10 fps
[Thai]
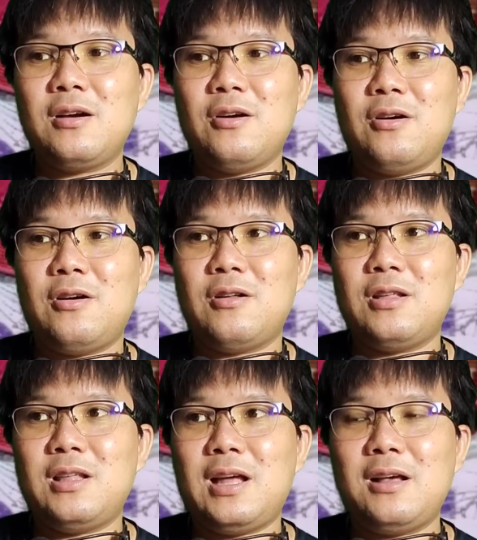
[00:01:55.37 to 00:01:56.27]
ก็
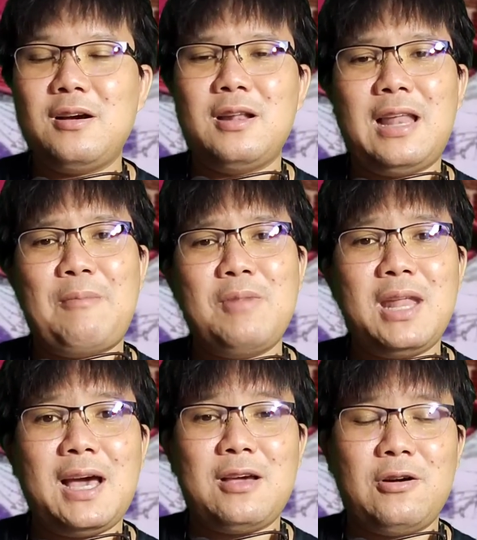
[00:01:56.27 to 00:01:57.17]
ถ้าเกิดรับไม่
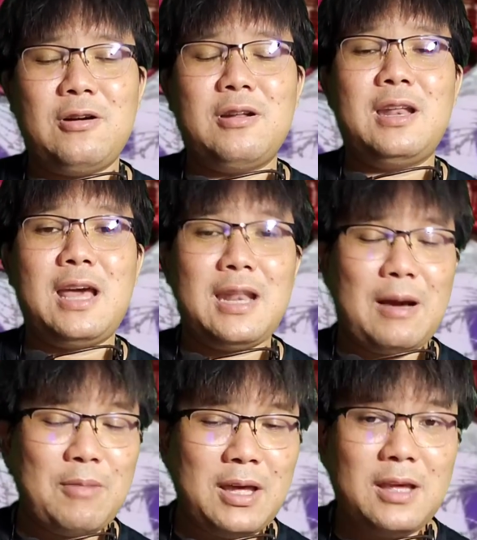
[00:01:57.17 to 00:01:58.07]
ได้ก็แนะ
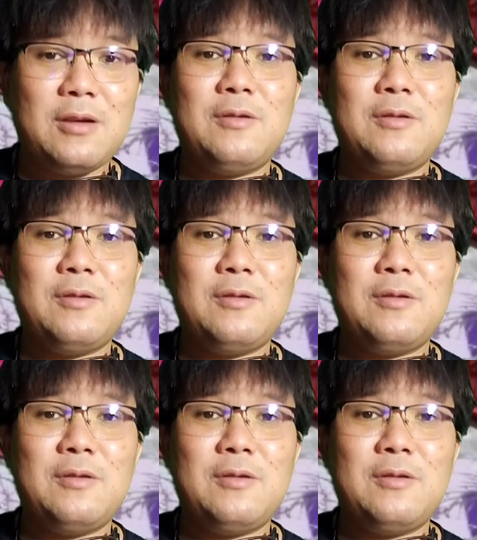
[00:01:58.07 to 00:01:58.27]
นำให้